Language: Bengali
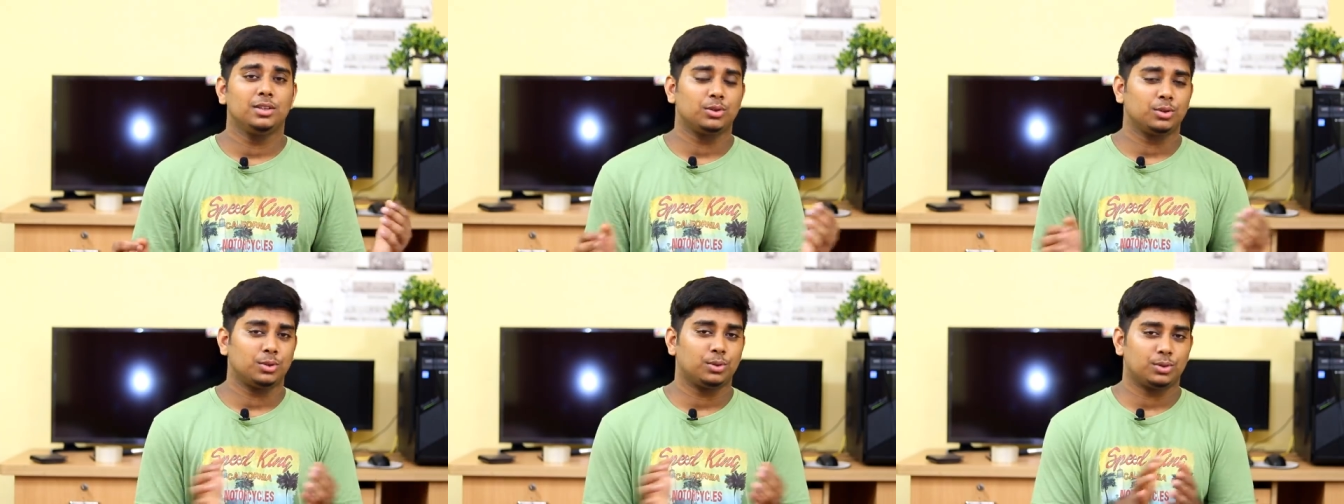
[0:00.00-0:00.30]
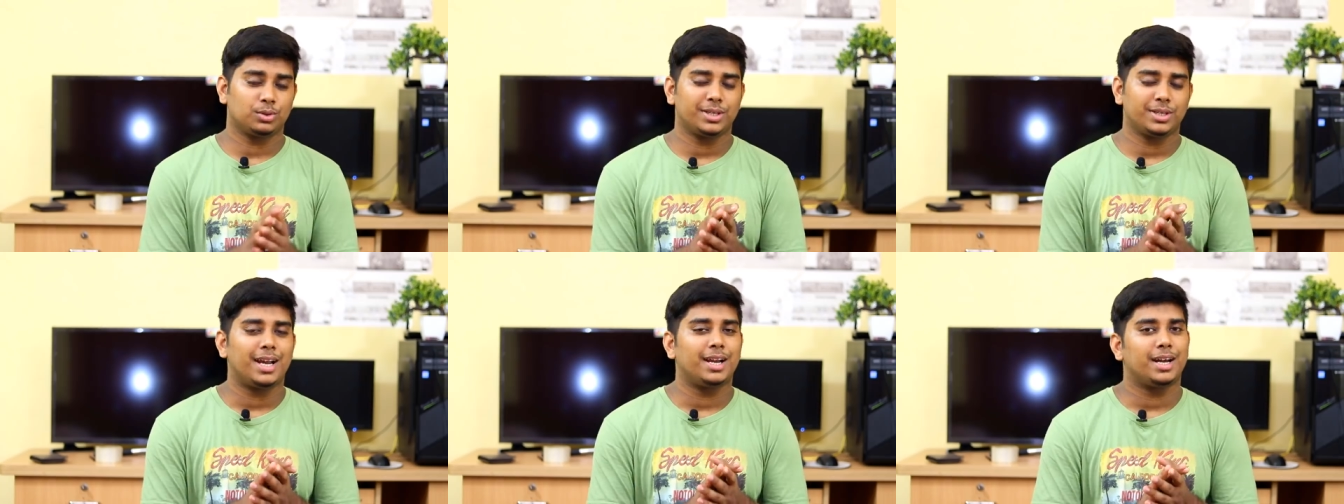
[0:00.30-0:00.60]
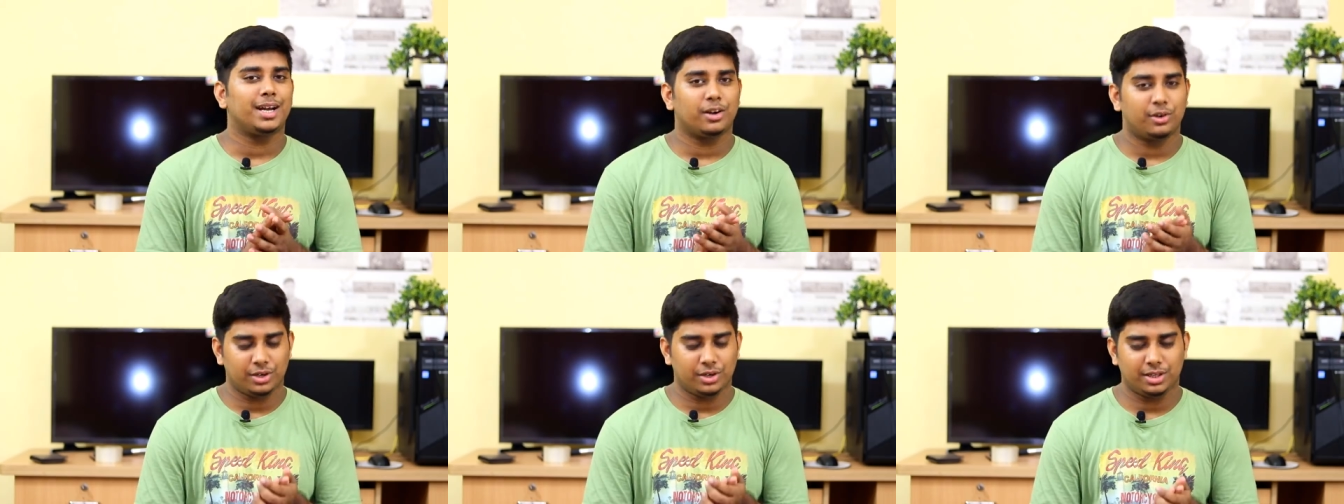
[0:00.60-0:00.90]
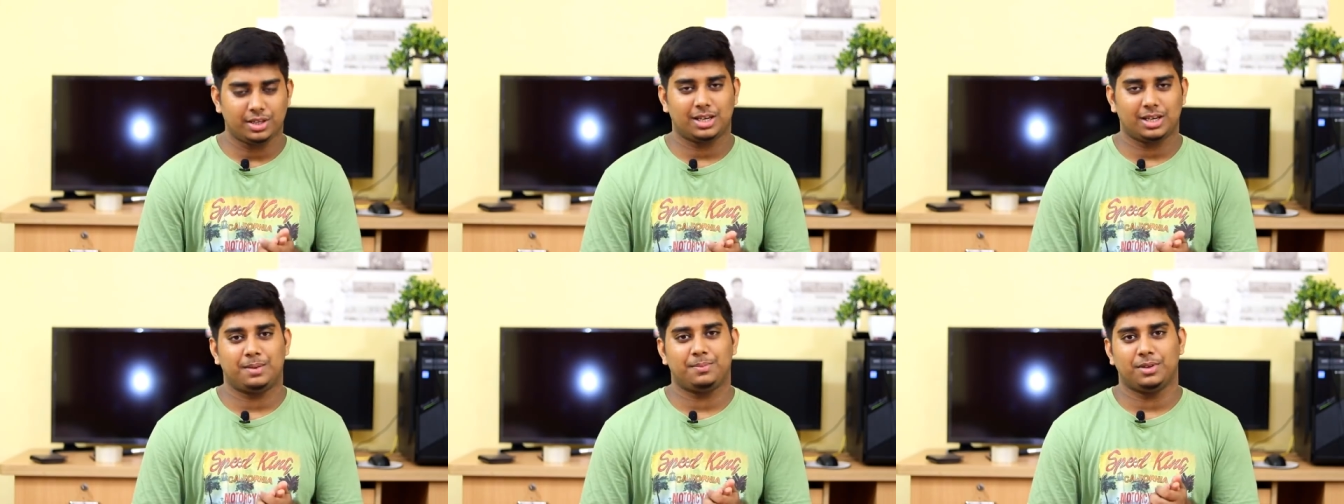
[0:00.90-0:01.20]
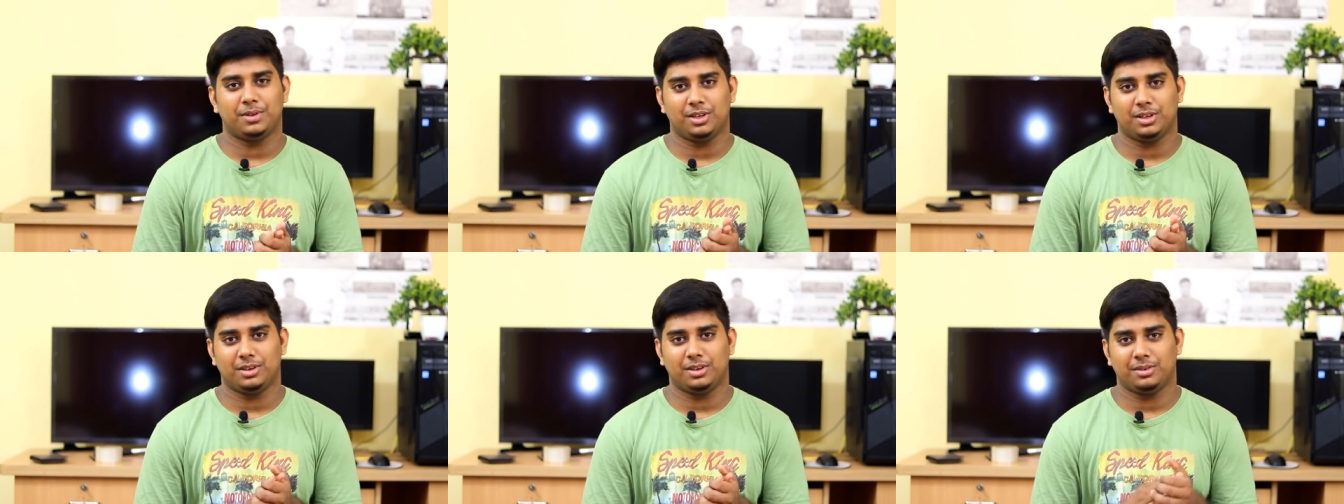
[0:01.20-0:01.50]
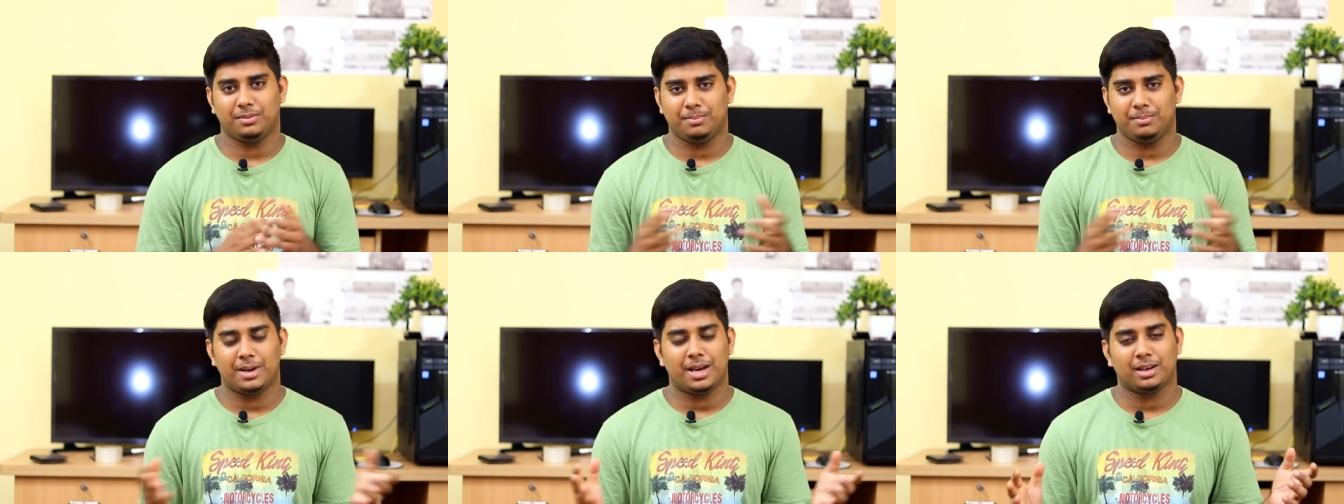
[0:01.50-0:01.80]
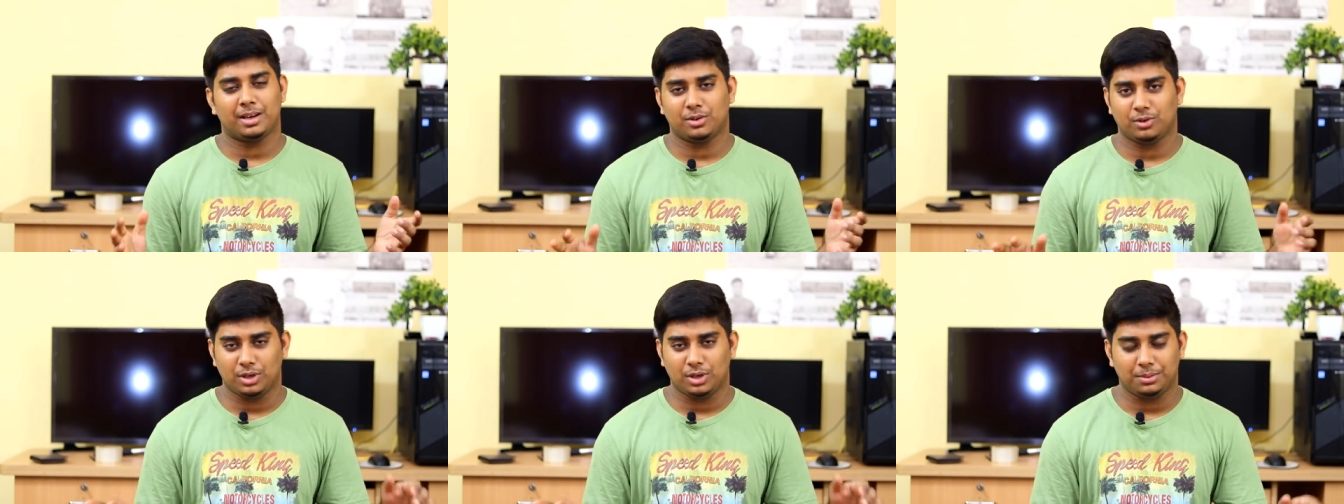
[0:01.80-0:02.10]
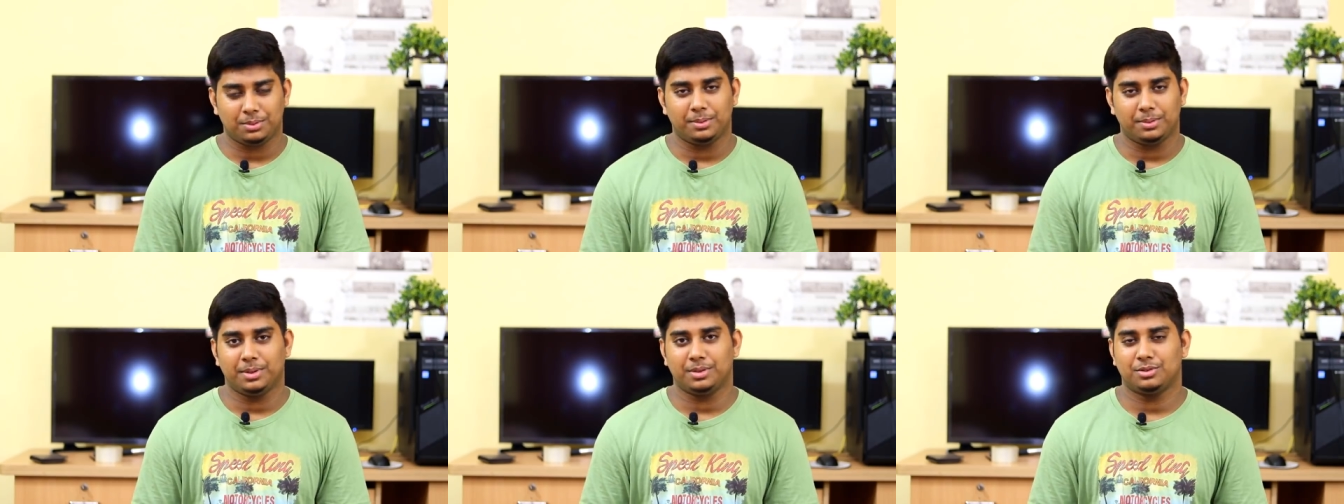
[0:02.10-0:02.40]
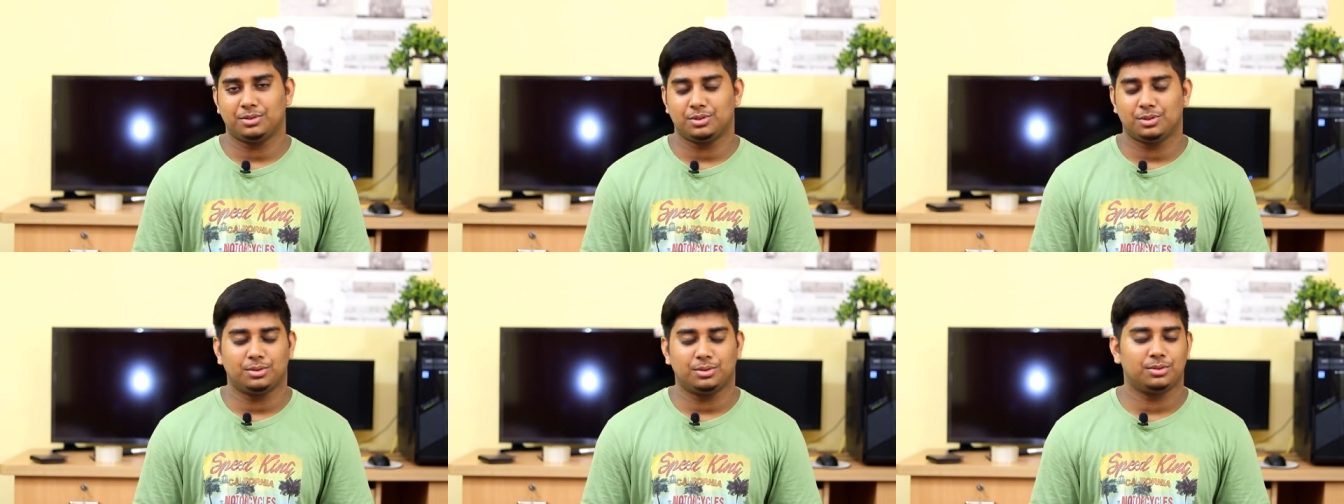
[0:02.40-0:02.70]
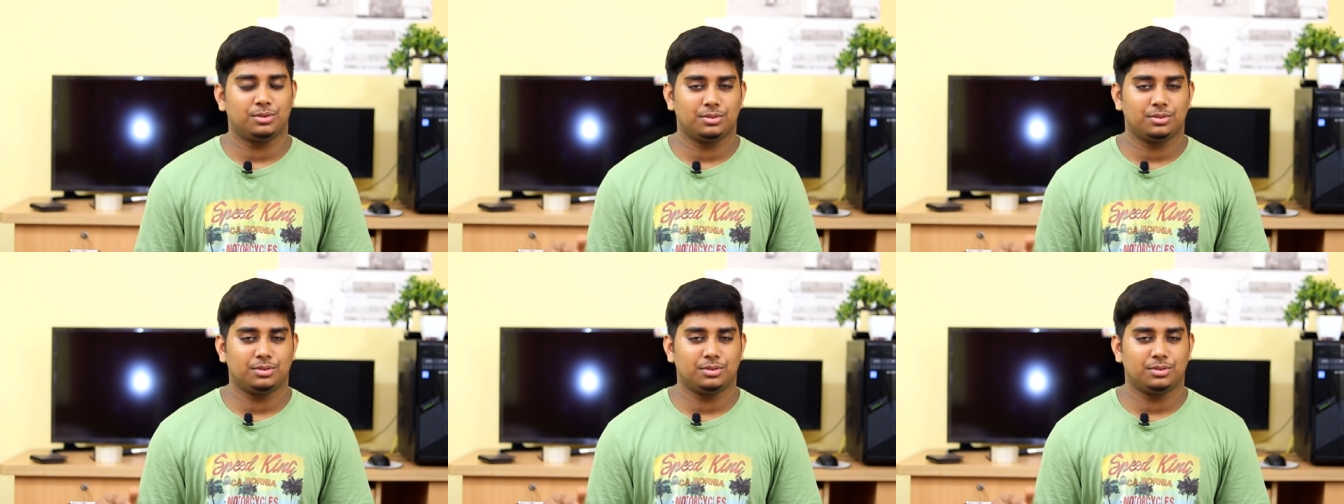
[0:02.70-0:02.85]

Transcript: তো সাড়ে এগারোটা থেকে আপনাদের ব্যাংক খোলা পাবেন সো